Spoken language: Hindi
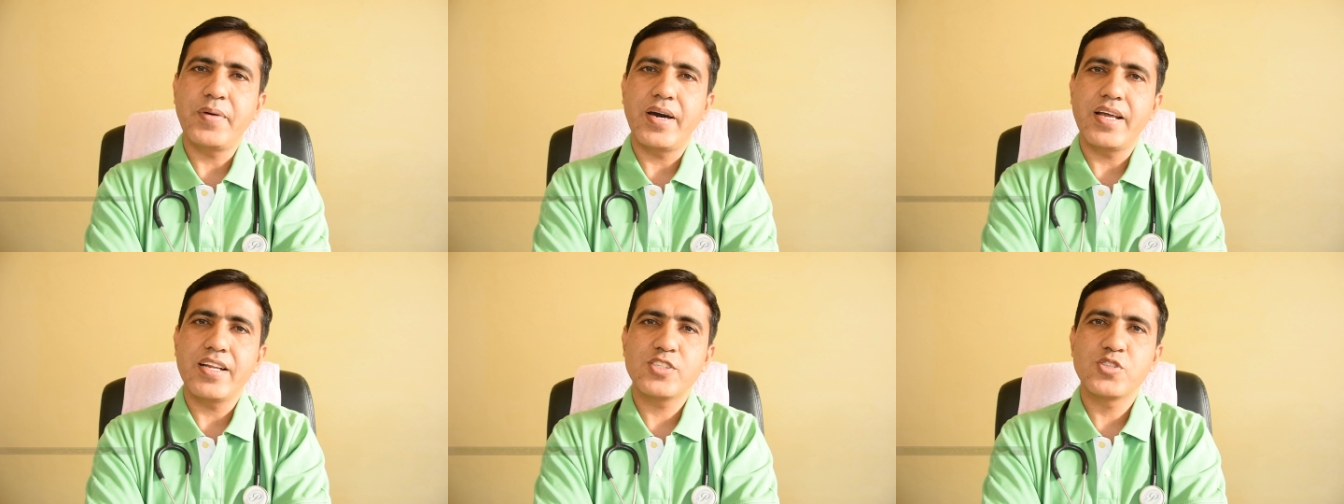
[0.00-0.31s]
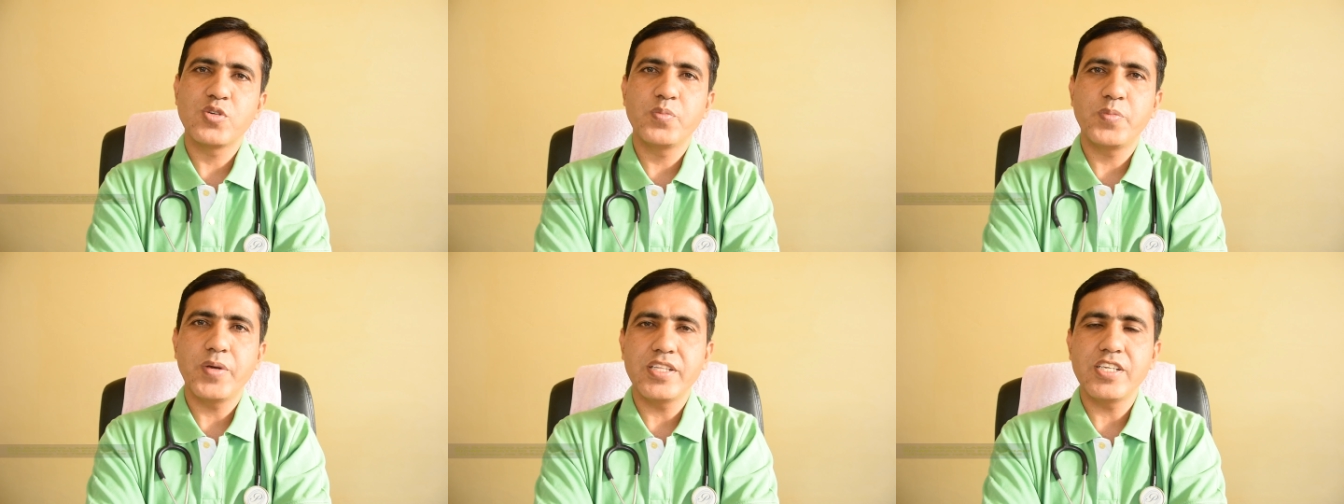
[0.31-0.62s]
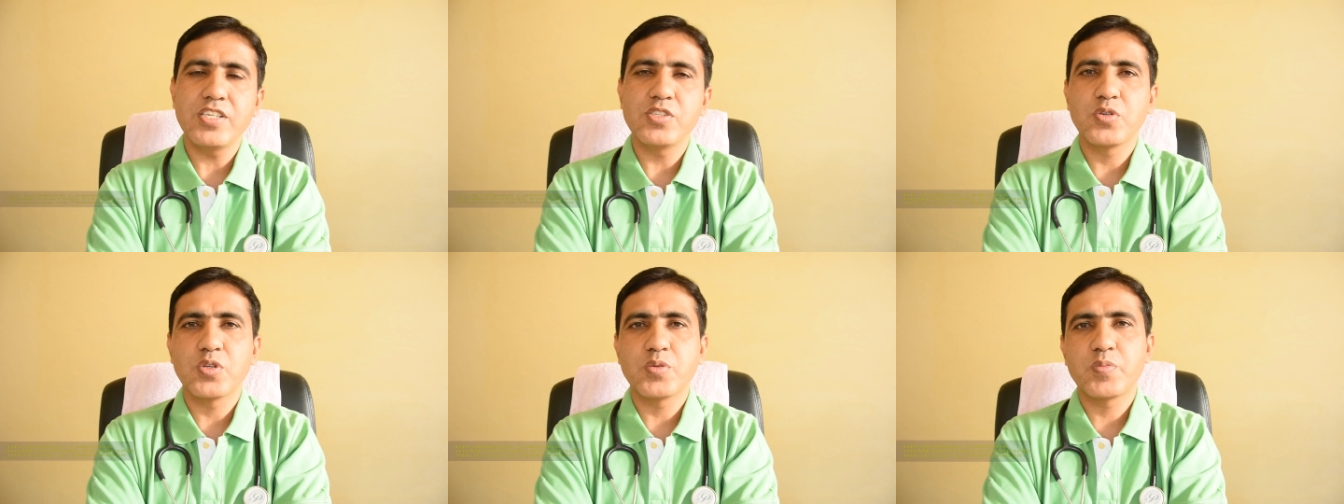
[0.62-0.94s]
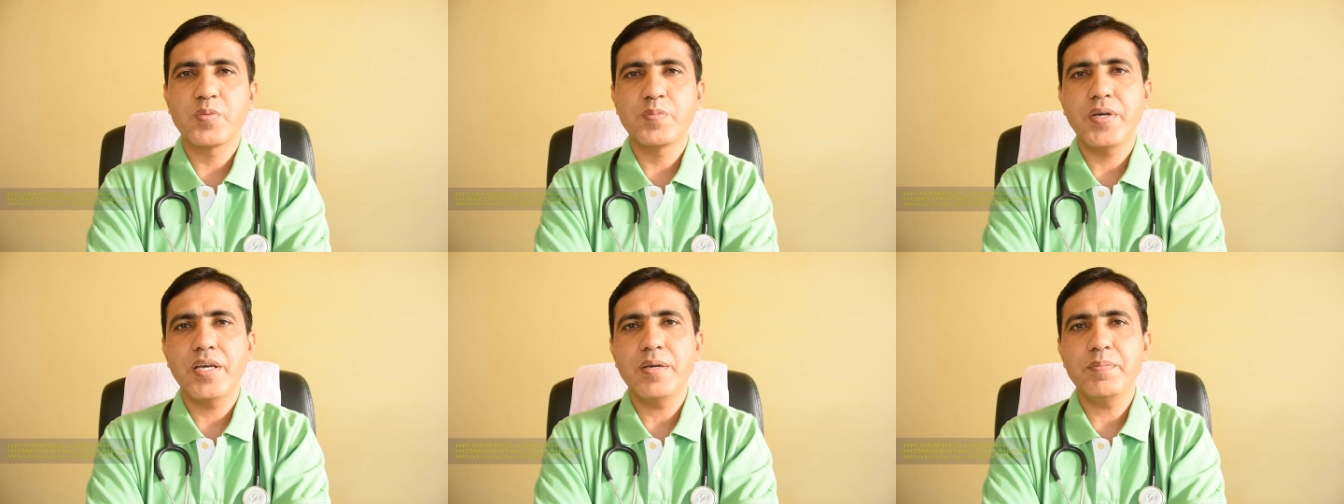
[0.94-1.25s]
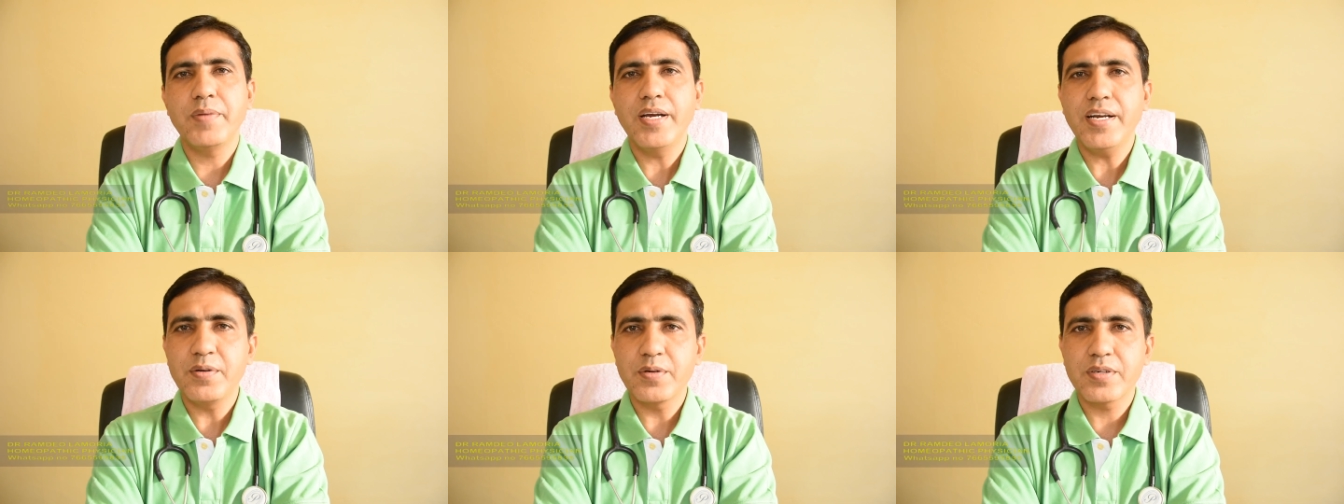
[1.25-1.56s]
पारस होम्योपैथी जोधपुर में
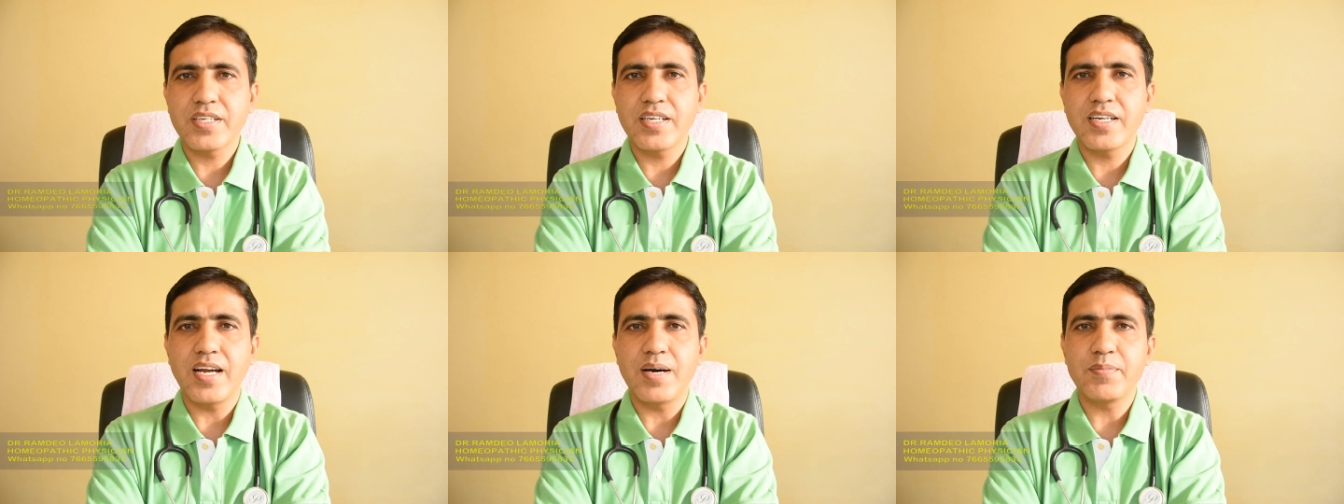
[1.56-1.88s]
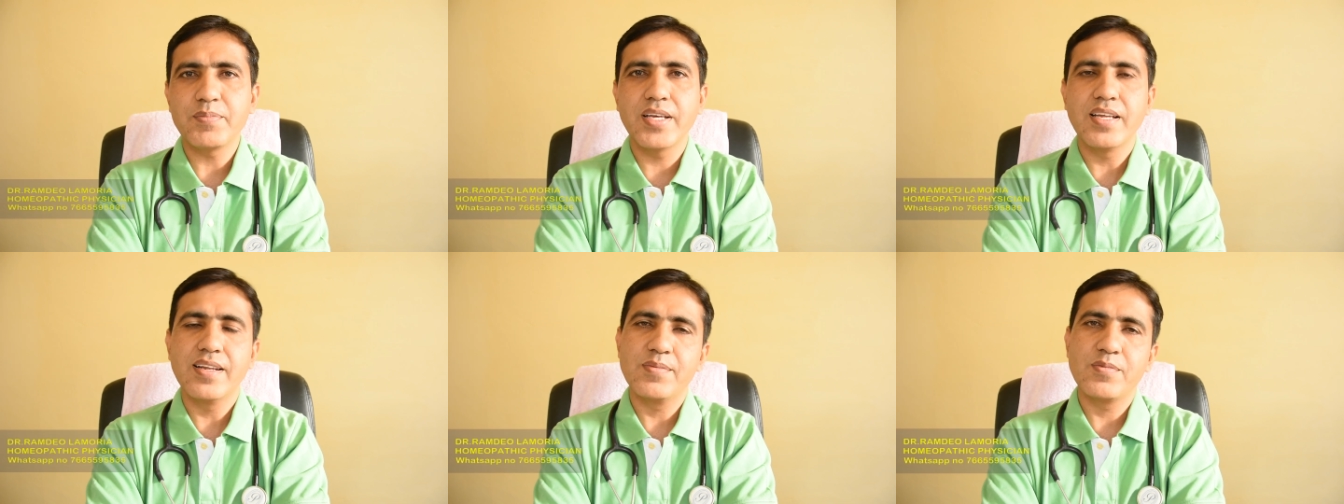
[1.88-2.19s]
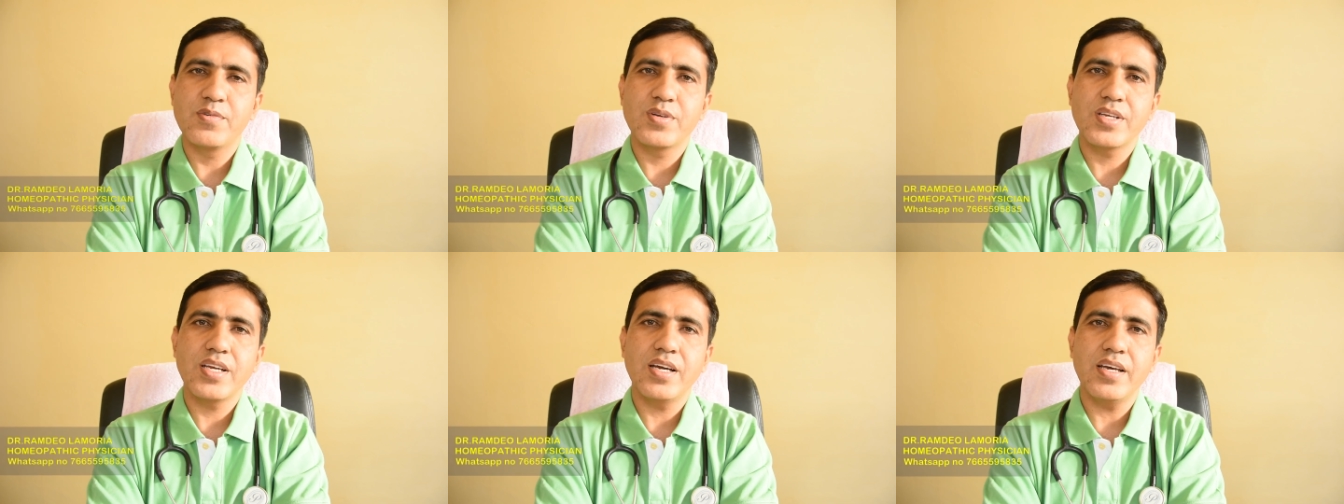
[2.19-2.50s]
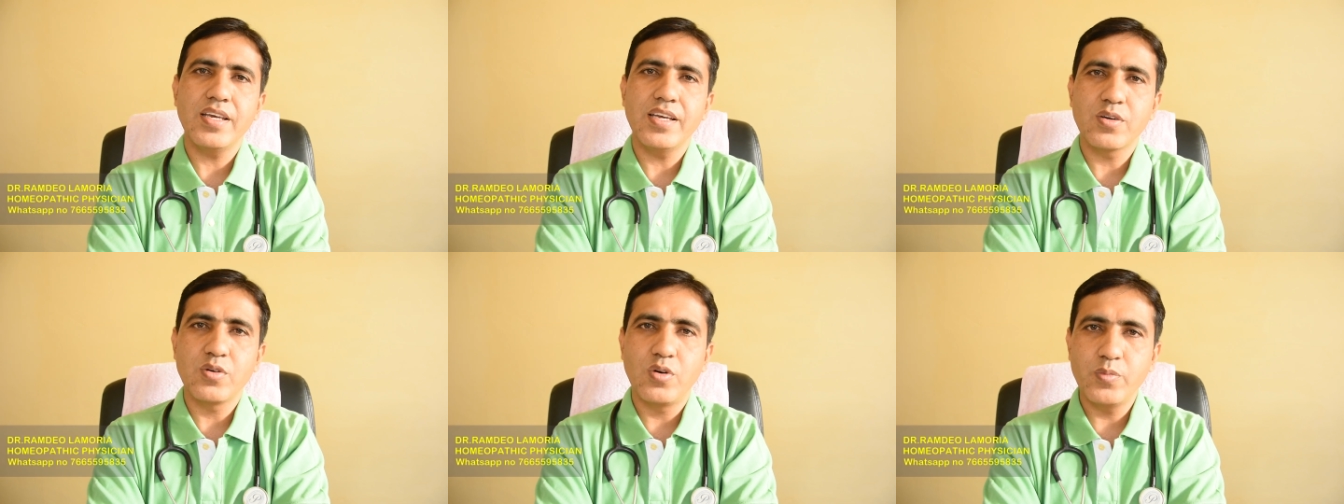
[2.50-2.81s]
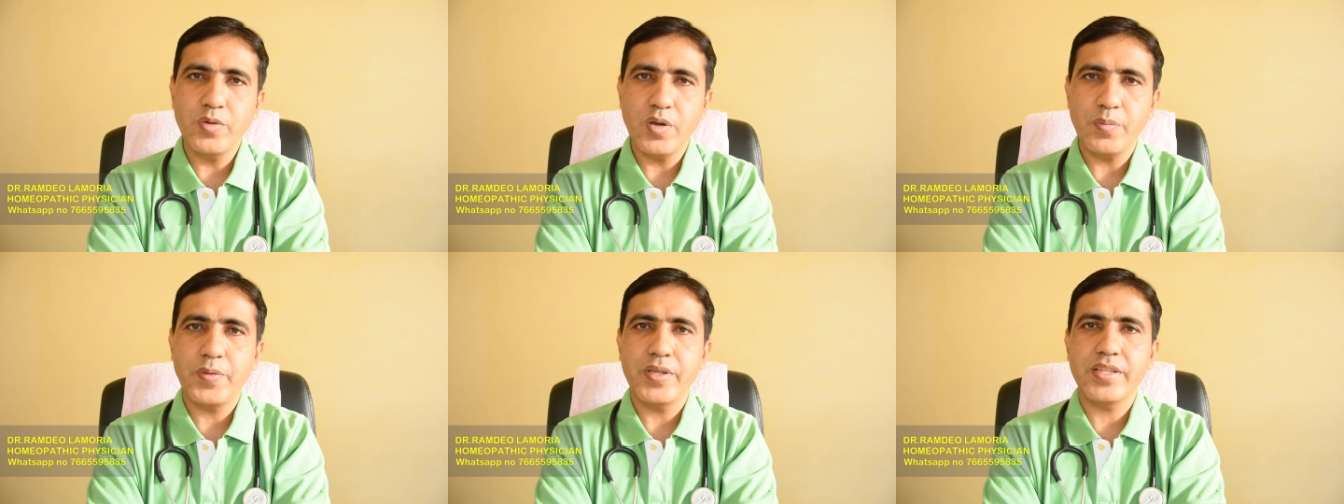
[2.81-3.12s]
मैं डॉक्टर रामदेव लमोरिया एक
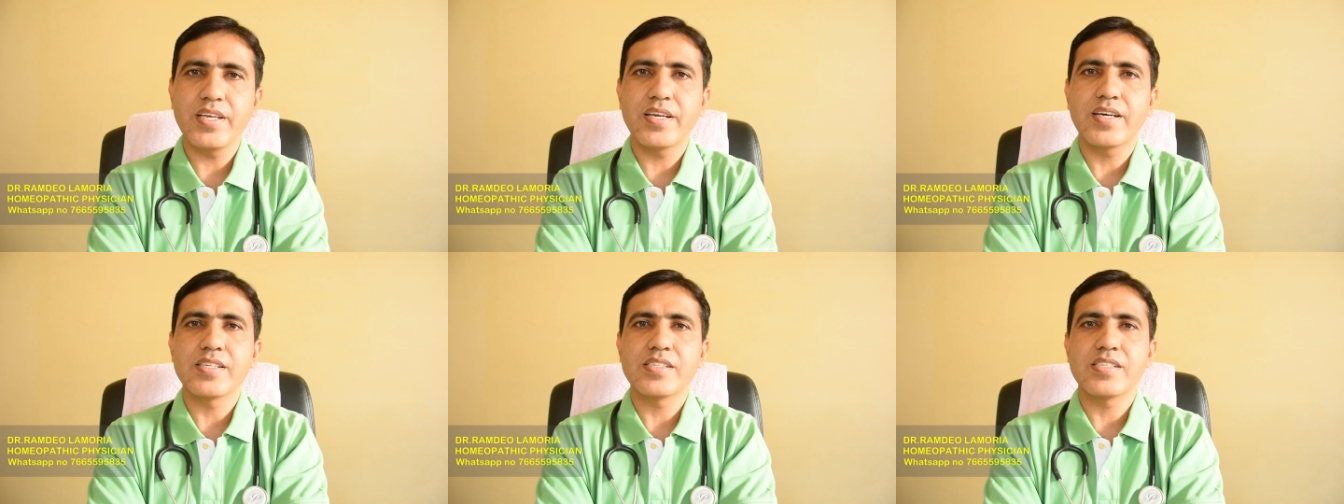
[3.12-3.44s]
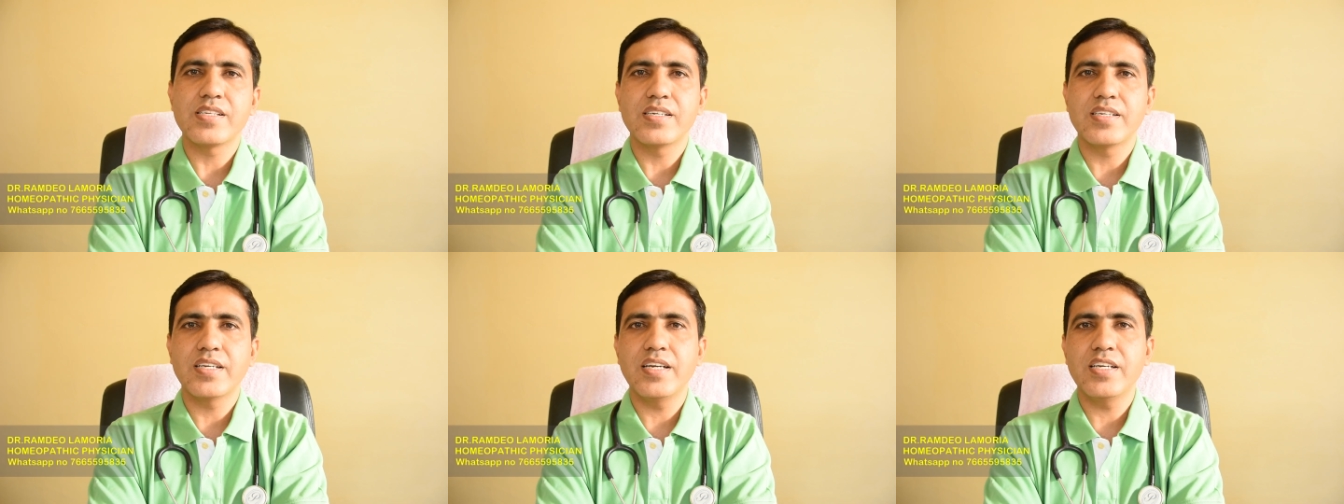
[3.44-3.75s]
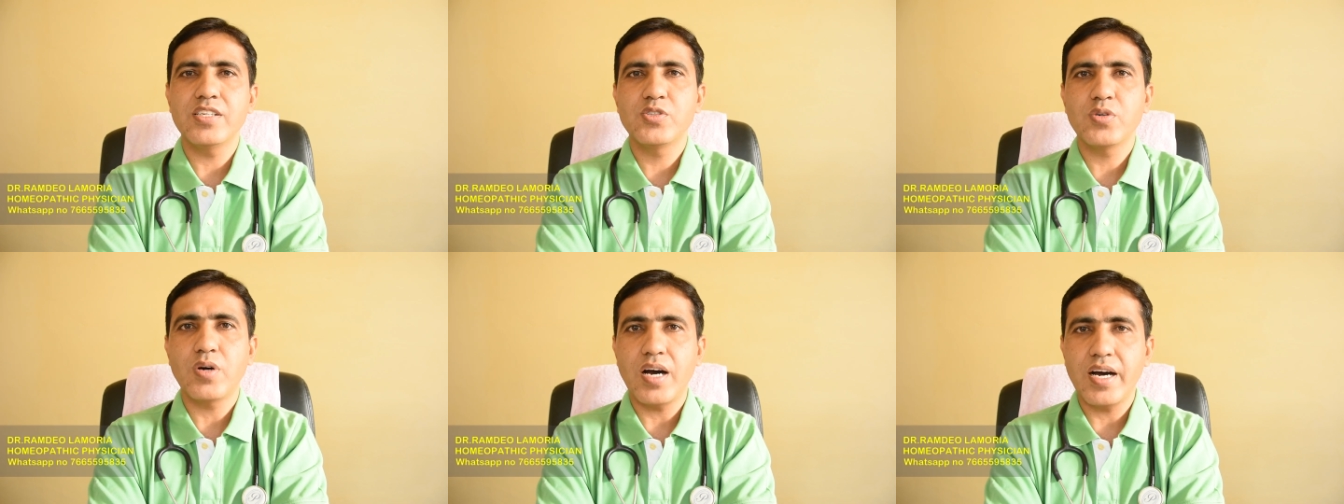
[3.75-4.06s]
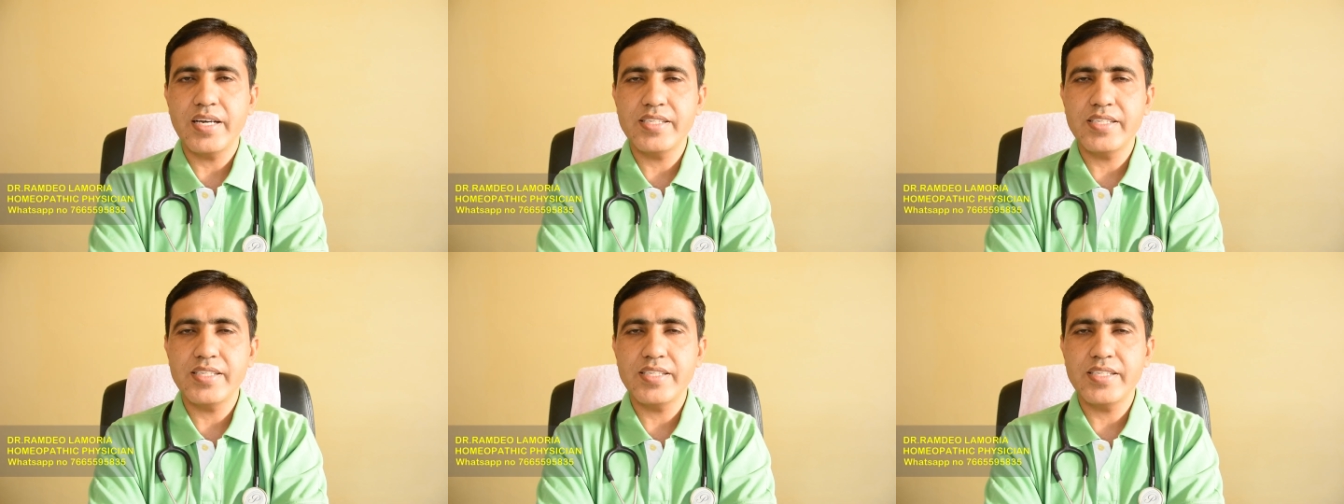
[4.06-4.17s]
होम्योपैथी कंसल्टेंट जो